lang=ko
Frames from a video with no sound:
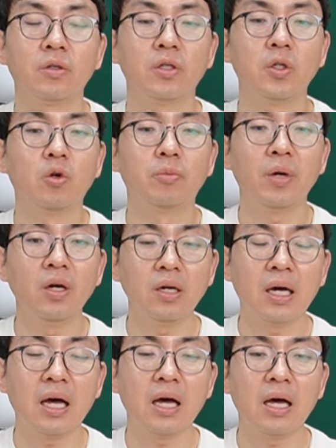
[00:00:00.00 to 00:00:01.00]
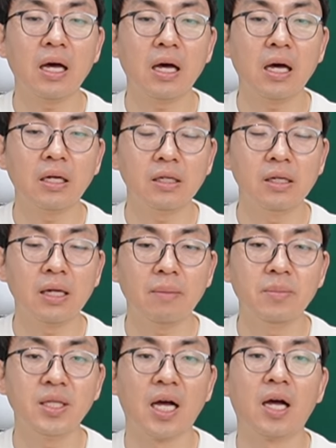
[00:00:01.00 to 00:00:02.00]
그리고 평가를
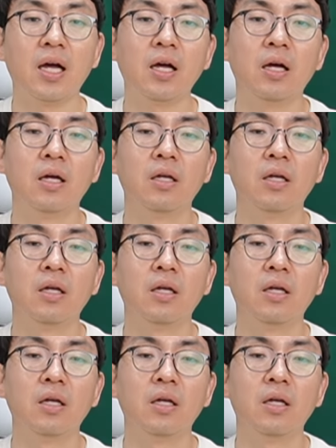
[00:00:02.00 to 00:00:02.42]
합니다.